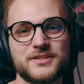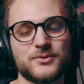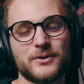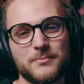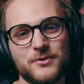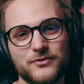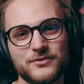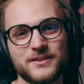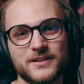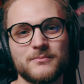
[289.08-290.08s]
Poi se vuoi
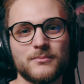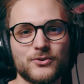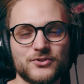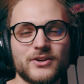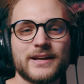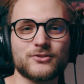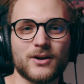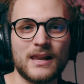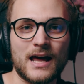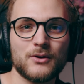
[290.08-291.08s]
approfondire il mondo
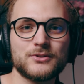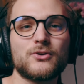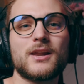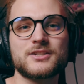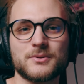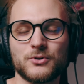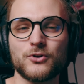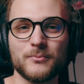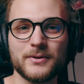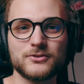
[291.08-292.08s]
legato all'audio
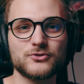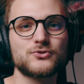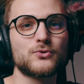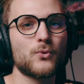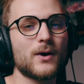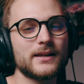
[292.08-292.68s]
lasciami un commento su